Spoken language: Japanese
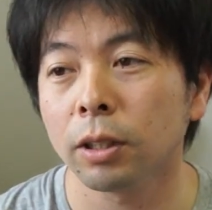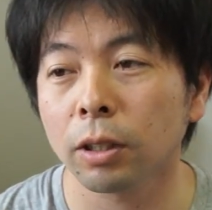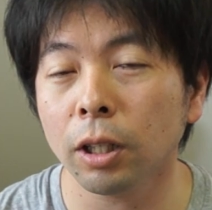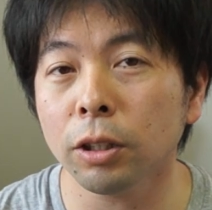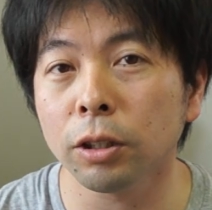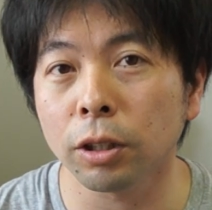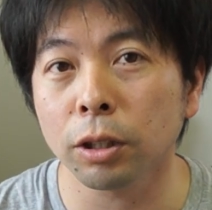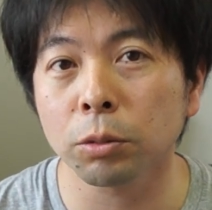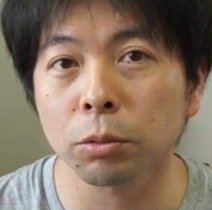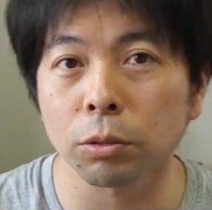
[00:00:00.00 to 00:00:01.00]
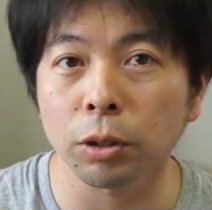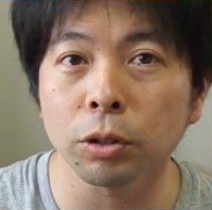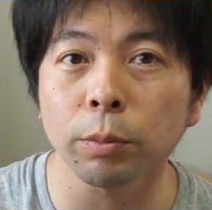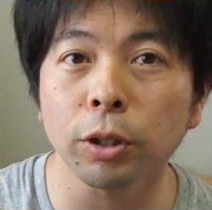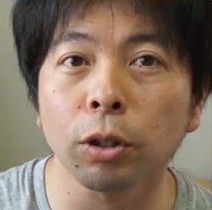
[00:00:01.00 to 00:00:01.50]
帰りにねちょっとね
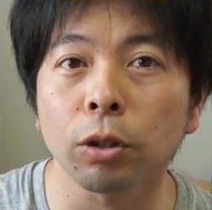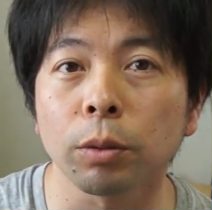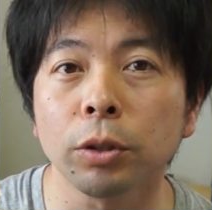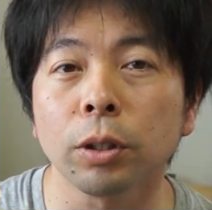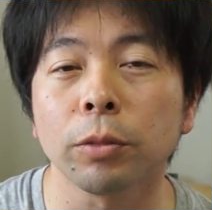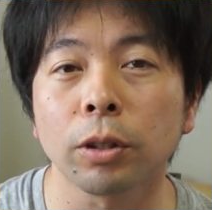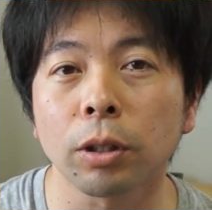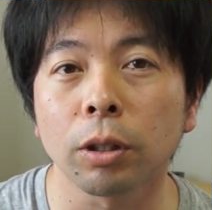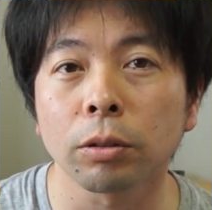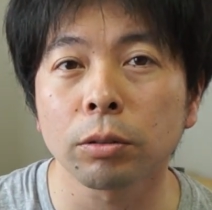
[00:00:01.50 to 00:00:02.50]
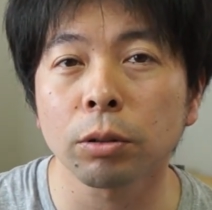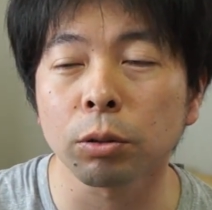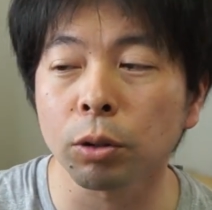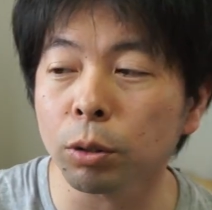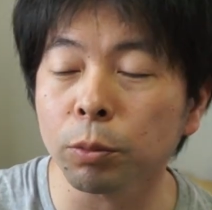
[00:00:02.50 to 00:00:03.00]
車の中で見てみたらなん
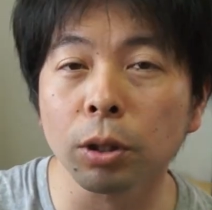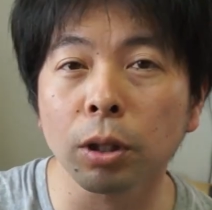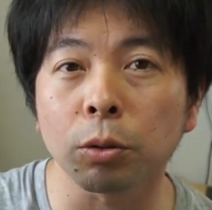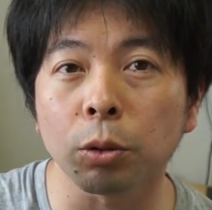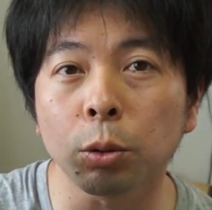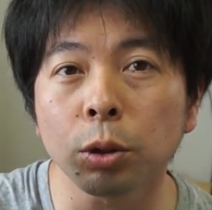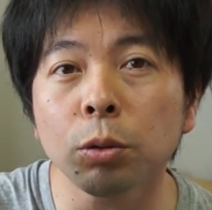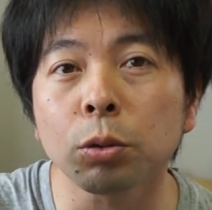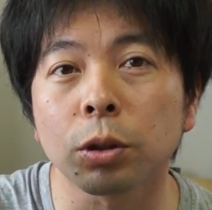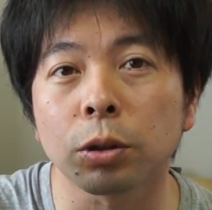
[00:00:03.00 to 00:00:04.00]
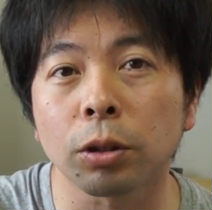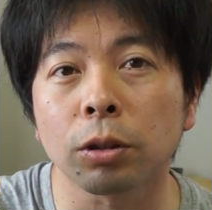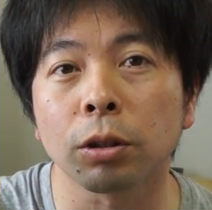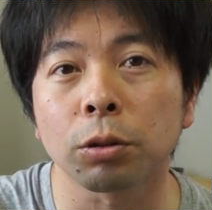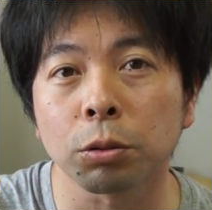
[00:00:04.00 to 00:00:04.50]
か何もしてないのに5人とすれ違っ
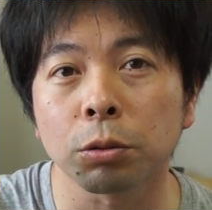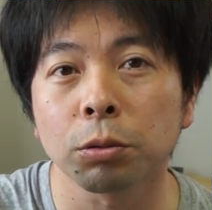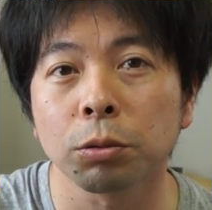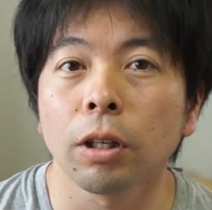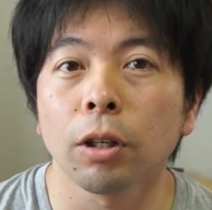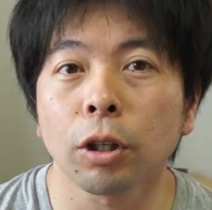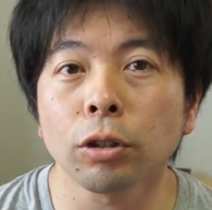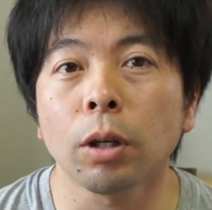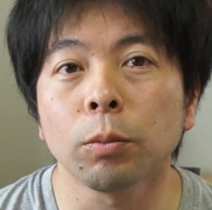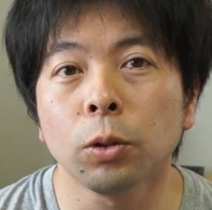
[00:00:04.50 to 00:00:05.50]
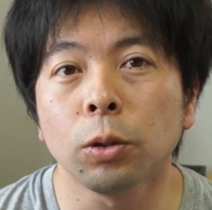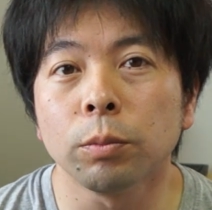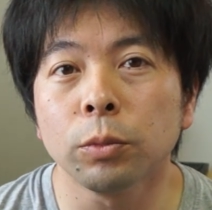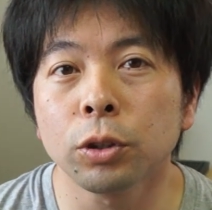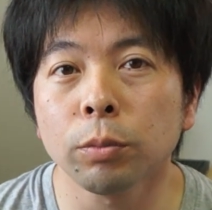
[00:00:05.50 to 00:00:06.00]
てたんですよ、えー、今朝
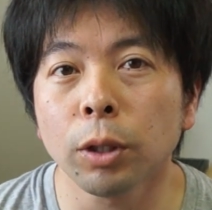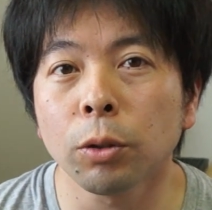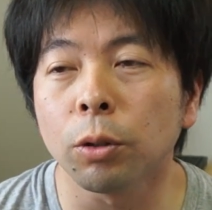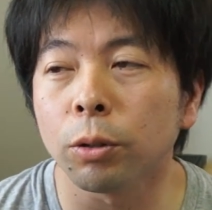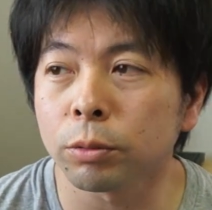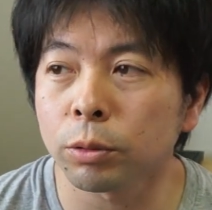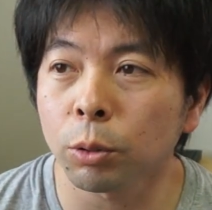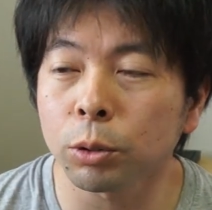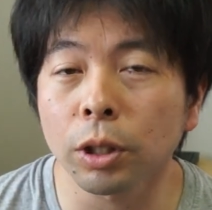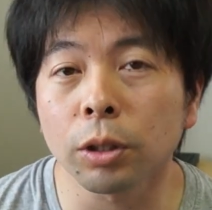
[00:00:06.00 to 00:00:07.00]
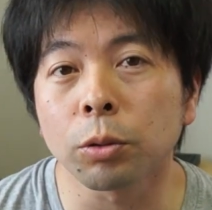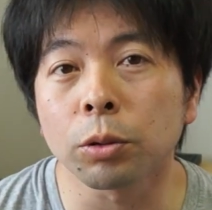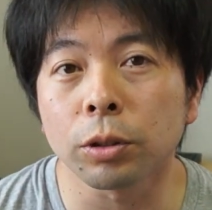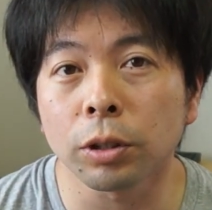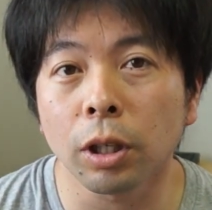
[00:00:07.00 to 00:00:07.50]
も娘を幼稚園に
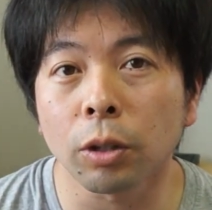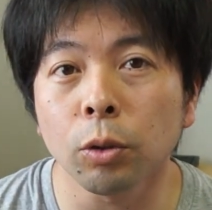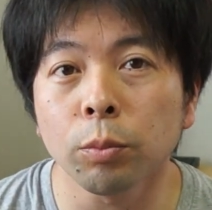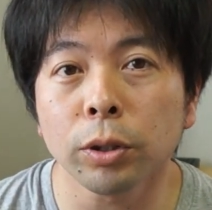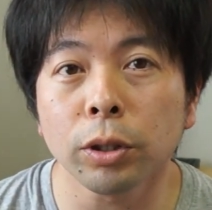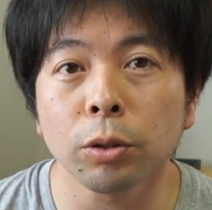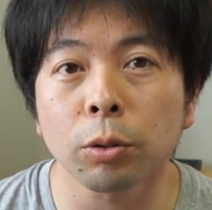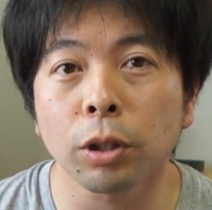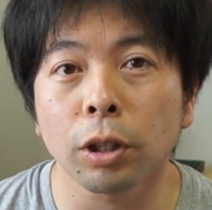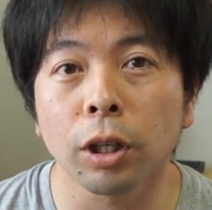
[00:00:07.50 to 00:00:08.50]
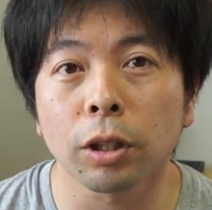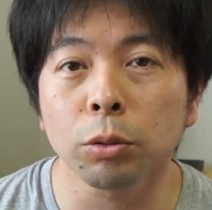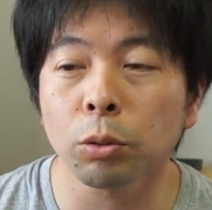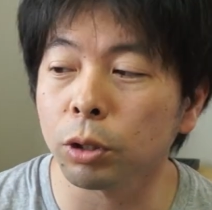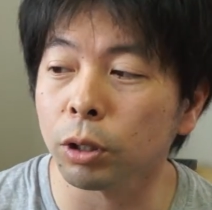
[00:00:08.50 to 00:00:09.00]
送ってコンビニ寄ったら
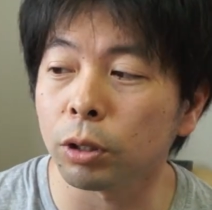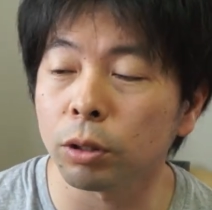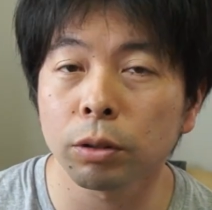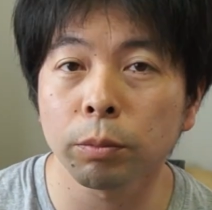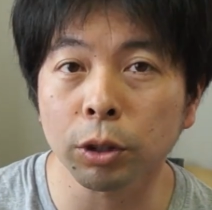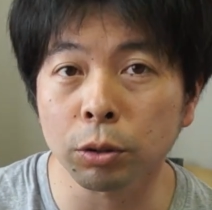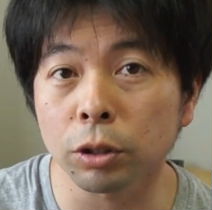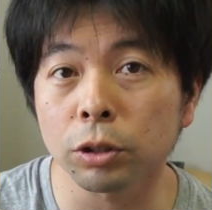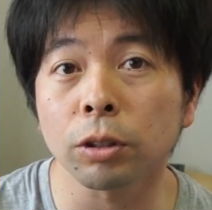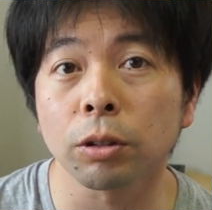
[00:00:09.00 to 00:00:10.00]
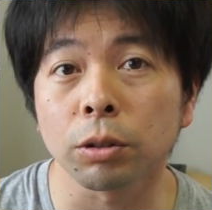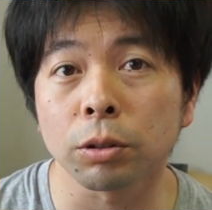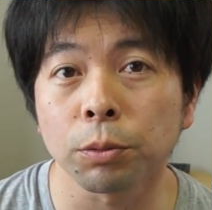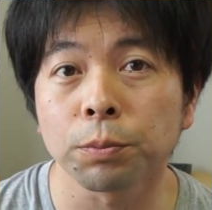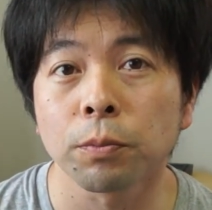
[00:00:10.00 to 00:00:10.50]
1人またすれ違ってるんですよ